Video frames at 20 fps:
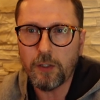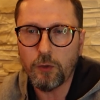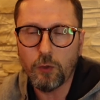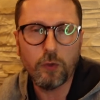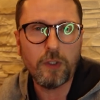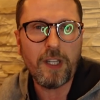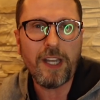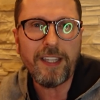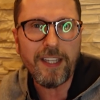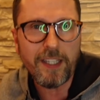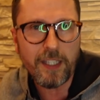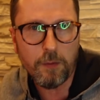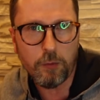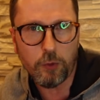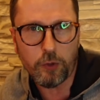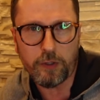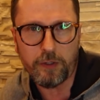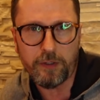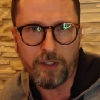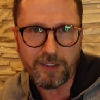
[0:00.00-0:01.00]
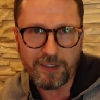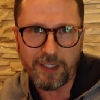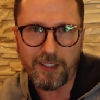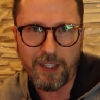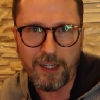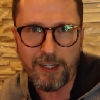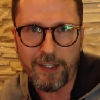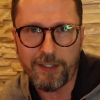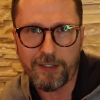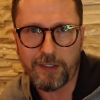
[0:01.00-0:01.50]
Ну, каких-нибудь
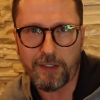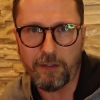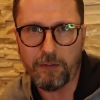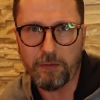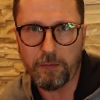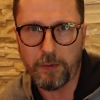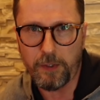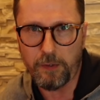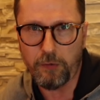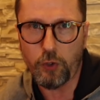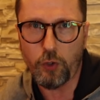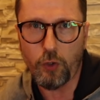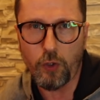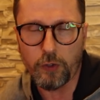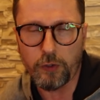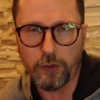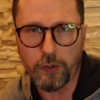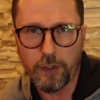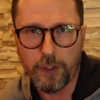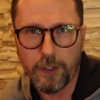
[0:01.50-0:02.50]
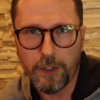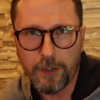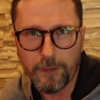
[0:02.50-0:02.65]
националистов приведет,